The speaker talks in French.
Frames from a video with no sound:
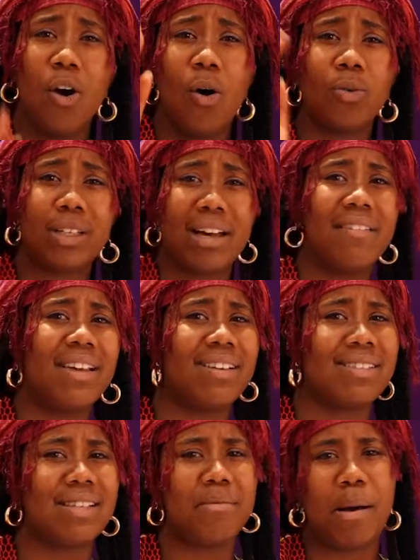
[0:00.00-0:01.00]
On travaille
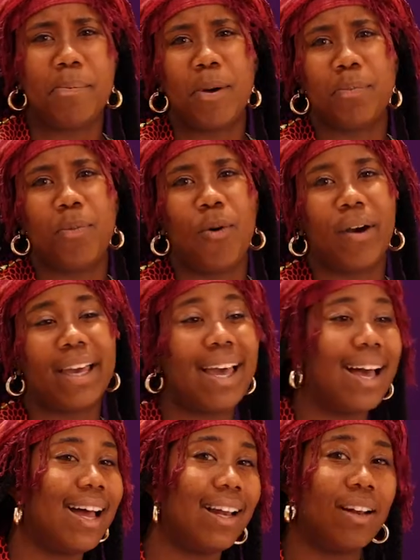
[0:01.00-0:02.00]
ensemble à Pop
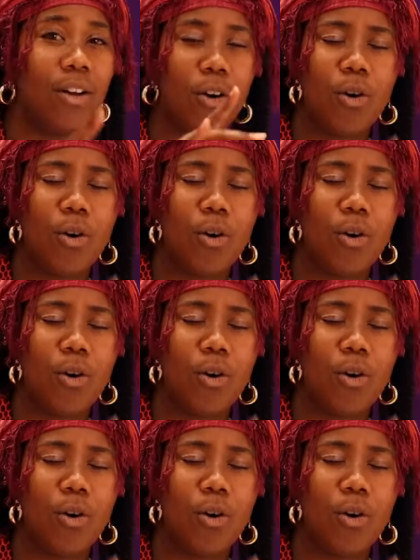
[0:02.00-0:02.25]
Montréal.